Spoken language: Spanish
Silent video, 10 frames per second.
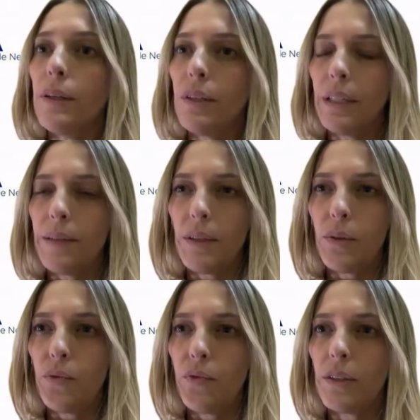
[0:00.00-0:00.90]
tiene que ver con
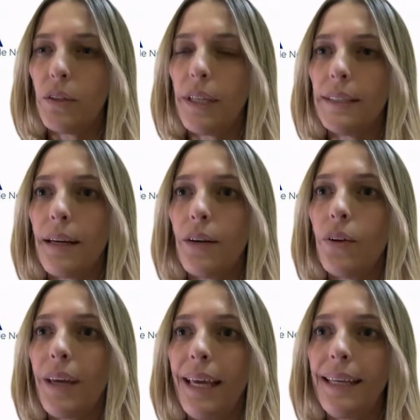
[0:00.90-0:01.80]
un factor externo
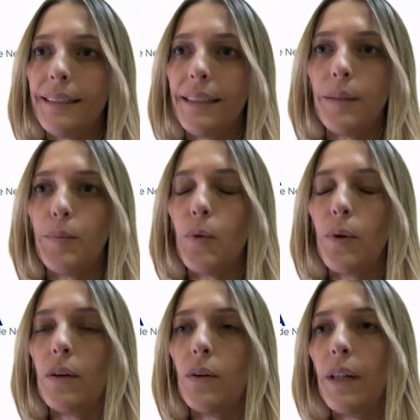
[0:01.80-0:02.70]
que es que se
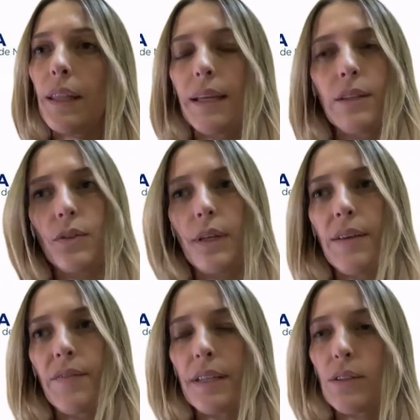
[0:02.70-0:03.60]
publicó el dato de la
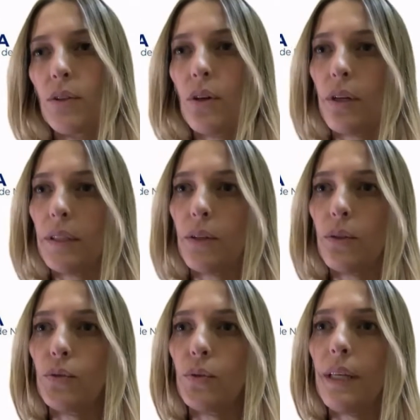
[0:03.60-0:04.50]
inflación de los Estados
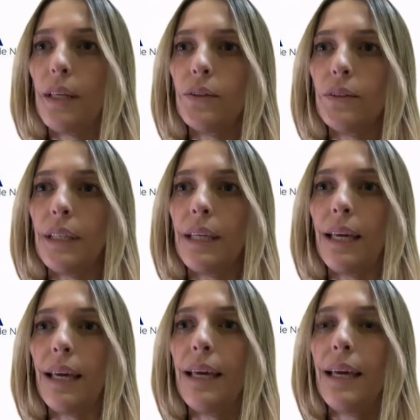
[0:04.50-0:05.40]
Unidos y que